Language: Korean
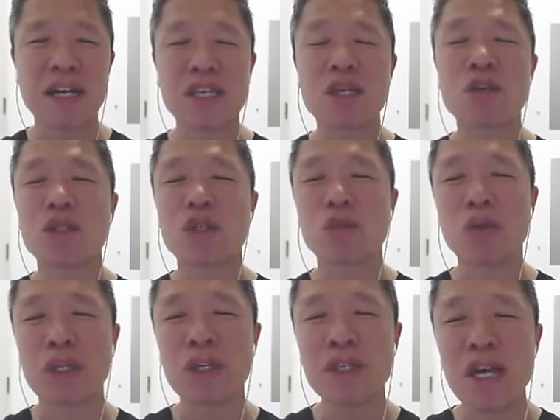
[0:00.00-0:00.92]
이어지고
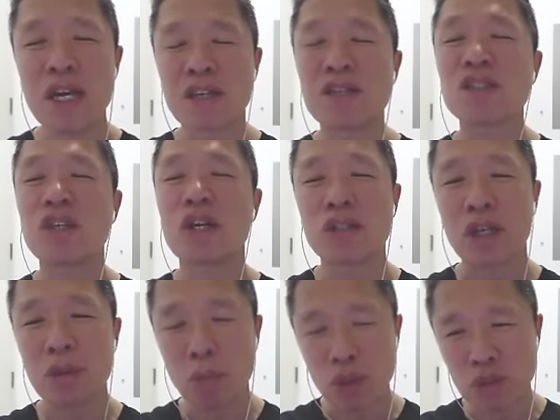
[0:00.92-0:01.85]
있는
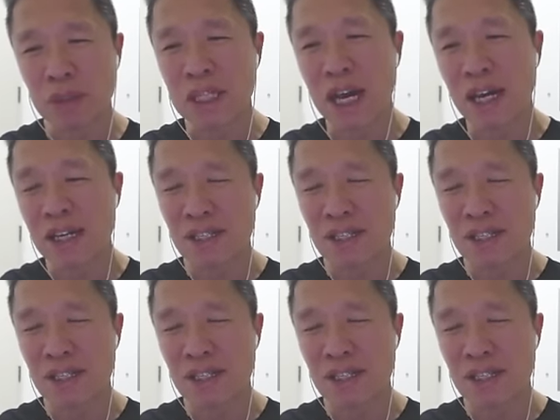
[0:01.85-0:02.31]
긍정적인 모습이다.